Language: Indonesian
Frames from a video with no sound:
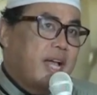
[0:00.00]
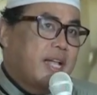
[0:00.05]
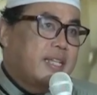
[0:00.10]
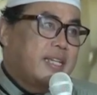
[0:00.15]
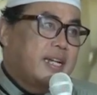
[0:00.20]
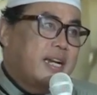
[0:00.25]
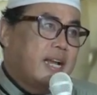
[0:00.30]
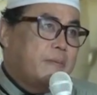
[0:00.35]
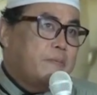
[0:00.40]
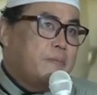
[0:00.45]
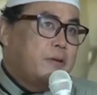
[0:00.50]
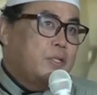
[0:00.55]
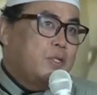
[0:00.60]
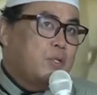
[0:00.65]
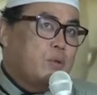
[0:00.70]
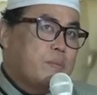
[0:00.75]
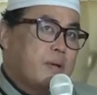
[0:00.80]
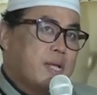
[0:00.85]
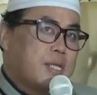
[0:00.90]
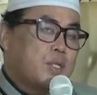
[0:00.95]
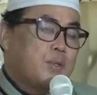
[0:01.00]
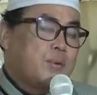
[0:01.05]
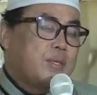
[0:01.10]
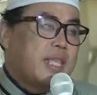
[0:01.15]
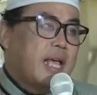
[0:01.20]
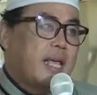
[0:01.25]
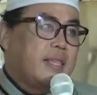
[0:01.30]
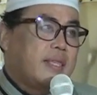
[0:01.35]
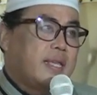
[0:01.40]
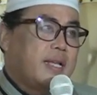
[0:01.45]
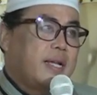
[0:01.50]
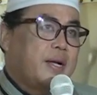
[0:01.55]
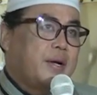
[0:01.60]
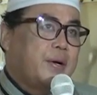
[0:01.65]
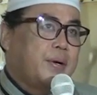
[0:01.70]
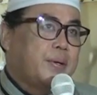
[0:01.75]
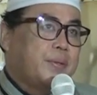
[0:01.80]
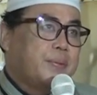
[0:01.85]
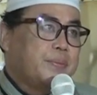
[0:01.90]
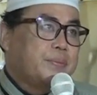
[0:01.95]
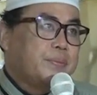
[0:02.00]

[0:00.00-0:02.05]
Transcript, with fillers: Kanjeng Nabi cuma suita tiga.